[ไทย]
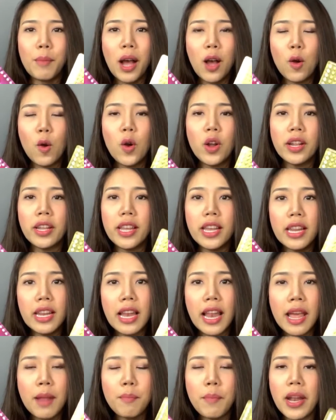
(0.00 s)
บางคนกิน
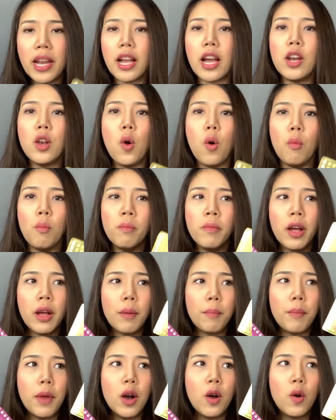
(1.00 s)
เล่นเป็นขนม
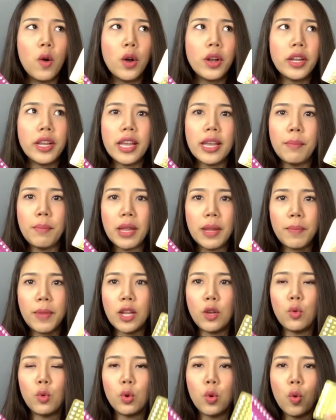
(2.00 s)
บางคนกินผิด
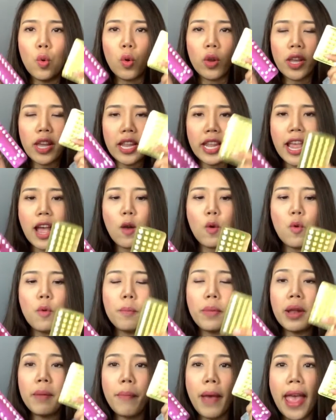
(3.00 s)
ผิดถูกถูกกินยาคุ
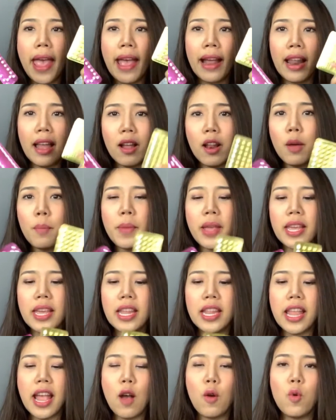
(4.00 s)
มเป็นแพงแล้วแล้วไป
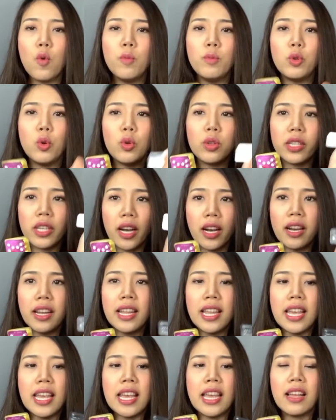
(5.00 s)
กินยาคุมฉุกเฉิน
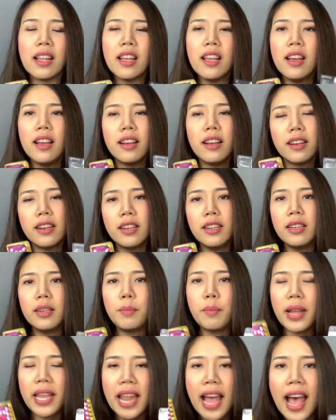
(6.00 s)
อีกคือ
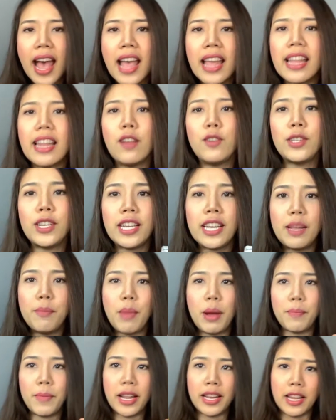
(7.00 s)
ไม่ได้เราจะกิน
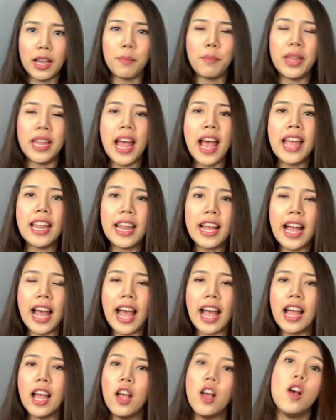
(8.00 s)
แบบนั้นกันไม่ได้นะ
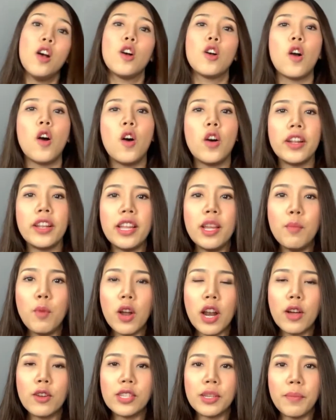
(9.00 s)
คะก่อนที่พ
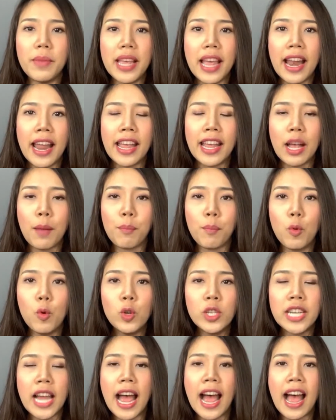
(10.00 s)
วกเราจะมีอะไรกับ
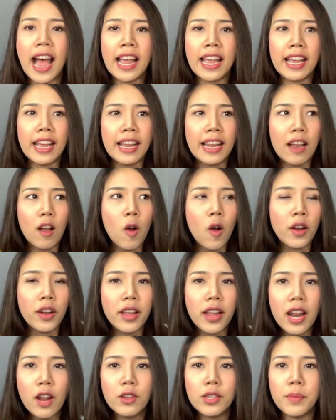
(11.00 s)
ผู้ชายก่อน
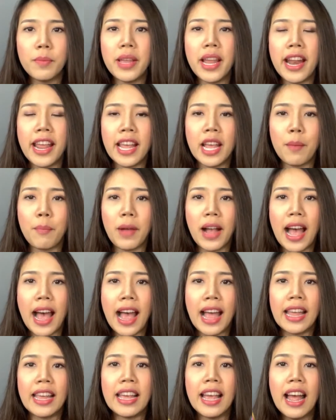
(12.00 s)
ที่เราจะมีอะไรกับใค
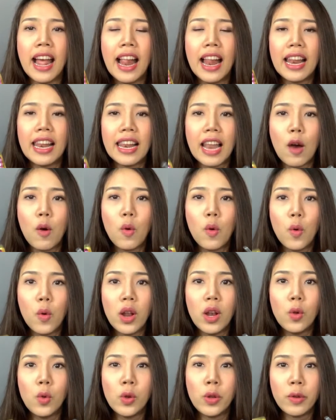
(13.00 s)
รเราค
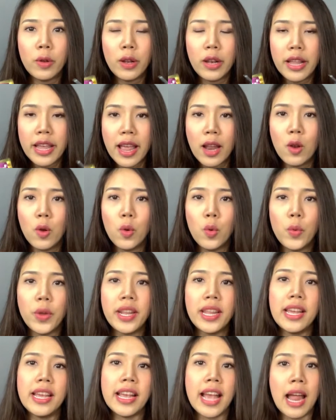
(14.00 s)
วรเรียนรู้
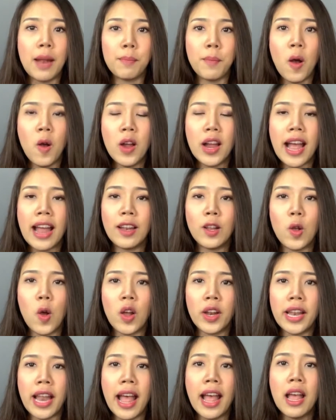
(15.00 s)
วิธีการป้องกัน
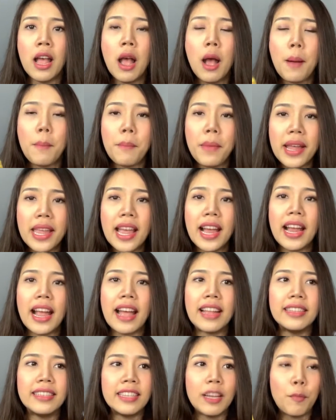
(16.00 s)
ก่อนนะไม่อย่าง
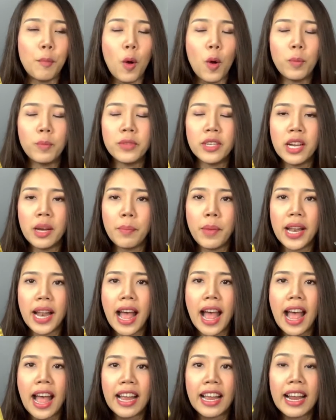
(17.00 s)
นั้นจะพบเจอปัญ
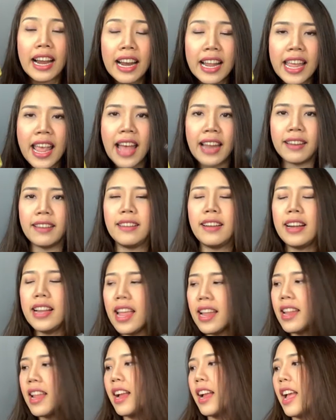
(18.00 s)
หาเครียดเค
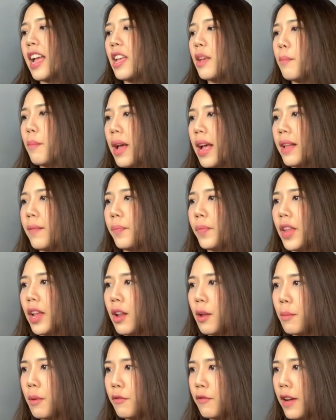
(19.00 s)
รียดยังไงมาเดี๋
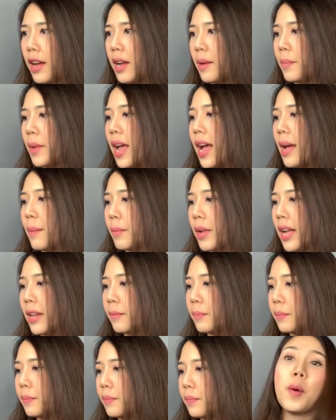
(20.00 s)
ยวเรามาฟังคำถามกั
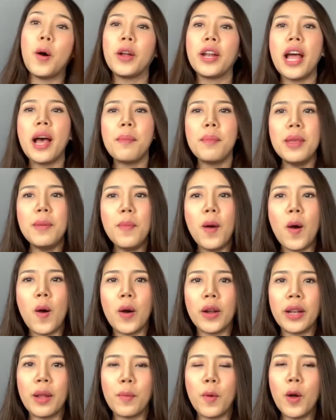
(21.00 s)
นเพราะถ้าไม่บอ
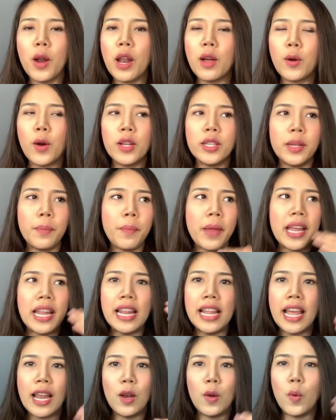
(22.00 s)
กเนี่ยพวกเราก็จะไป
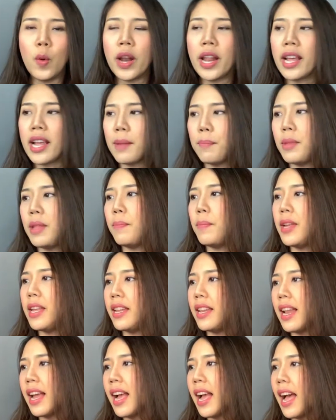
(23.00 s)
เรียนรู้อะไรกัน
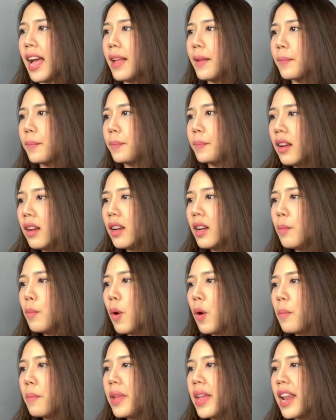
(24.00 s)
ผิดๆนะคะคือ
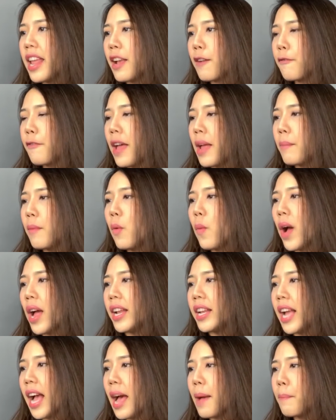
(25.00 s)
ผมมีอะไรกับแฟนเมื่อ
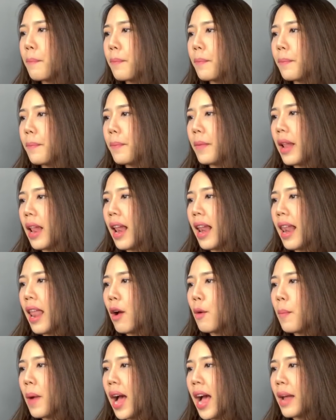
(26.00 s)
วานครับ
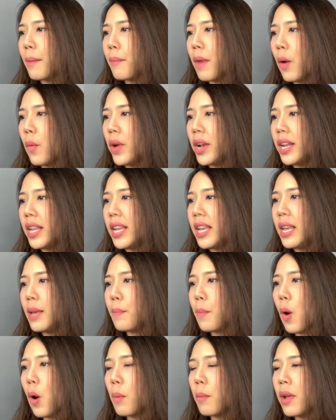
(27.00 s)
แล้วผ่านมาวันนี้
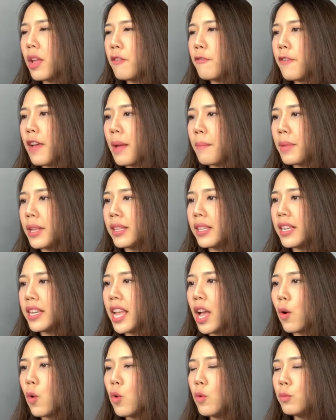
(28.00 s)
ผมให้แฟนไปซื้อ
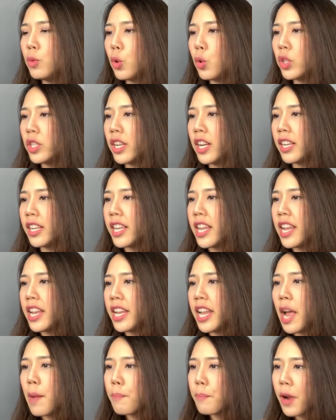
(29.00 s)
ยาคุมฉุกเฉินกิน
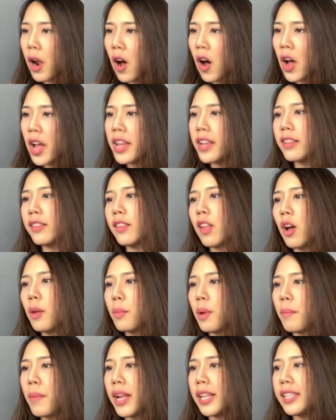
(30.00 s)
เรียบร้อยตอน
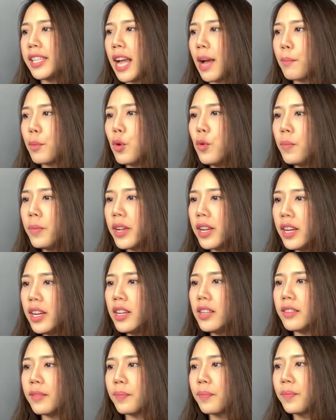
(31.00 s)
ประมาณสามทุ่มค
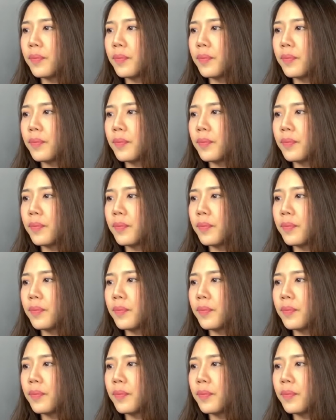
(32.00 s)
รึ่ง